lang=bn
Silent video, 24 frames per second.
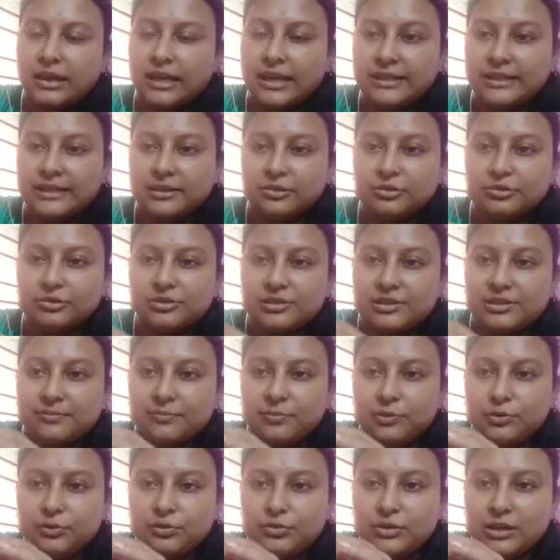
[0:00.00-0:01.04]
এটা হচ্ছে
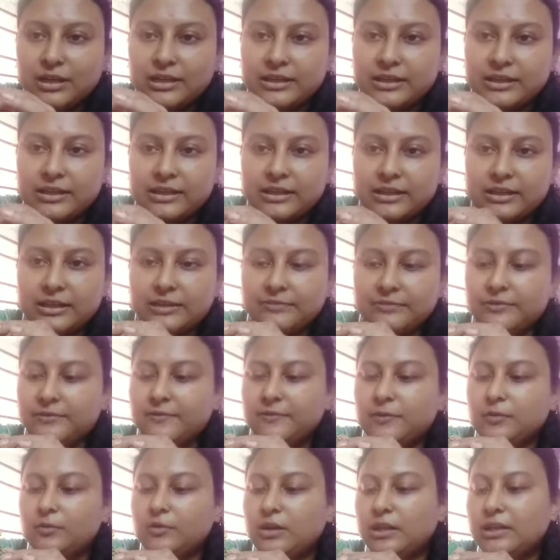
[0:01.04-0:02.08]
ব্লু কালারের নেভি
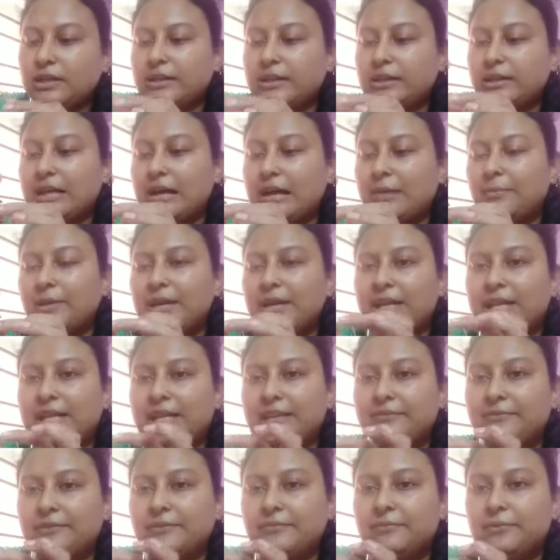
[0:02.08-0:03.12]
ব্লু কালারের আমার এই
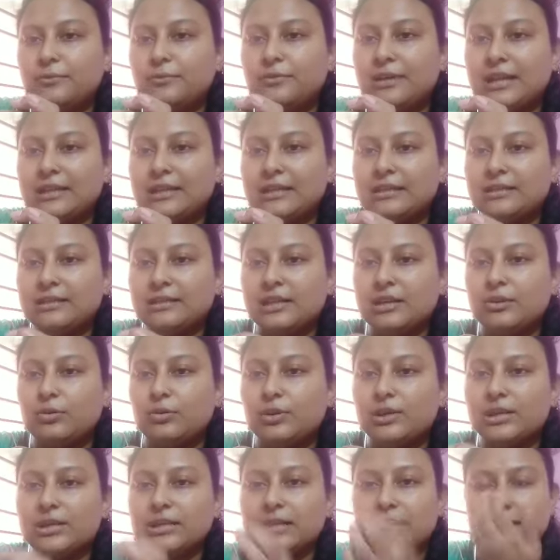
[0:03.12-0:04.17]
নেভি ব্লু কালার দিয়ে
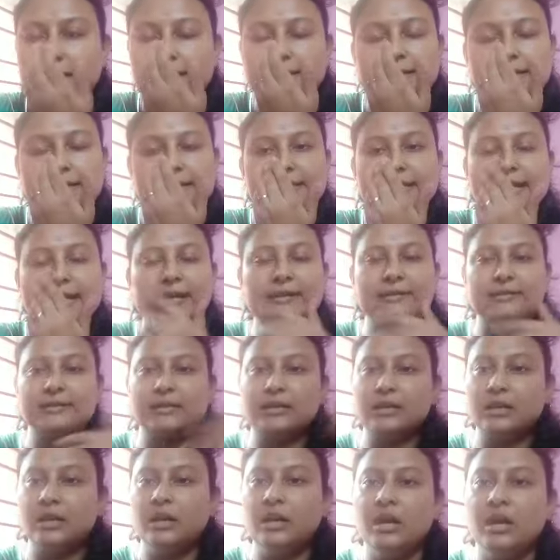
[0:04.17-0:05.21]
গোল্ডেন কালার দিয়ে
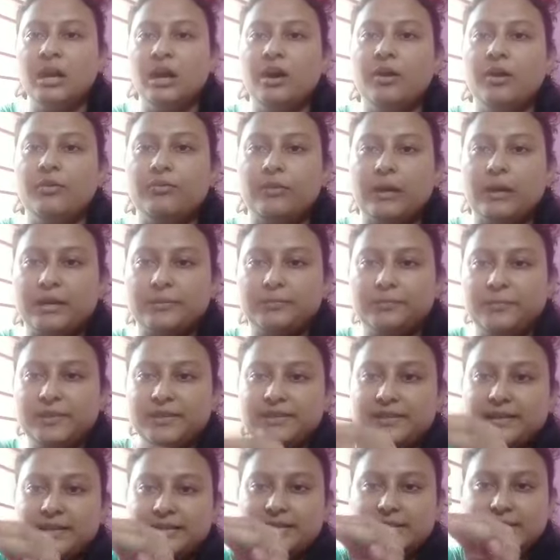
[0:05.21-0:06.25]
একটা ওয়ান
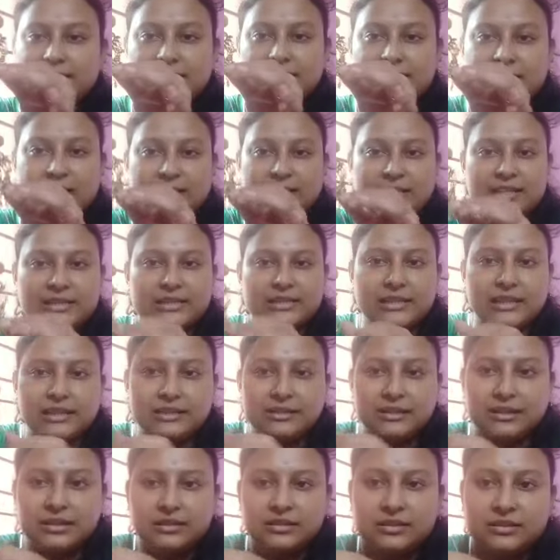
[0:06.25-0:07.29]
পিস আছে সেটার
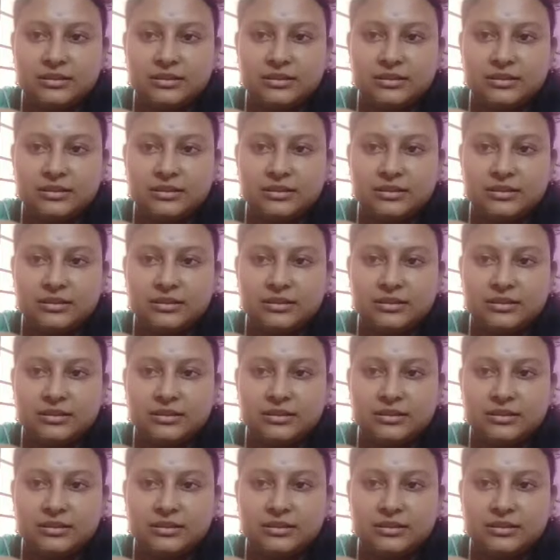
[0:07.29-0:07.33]
সাথে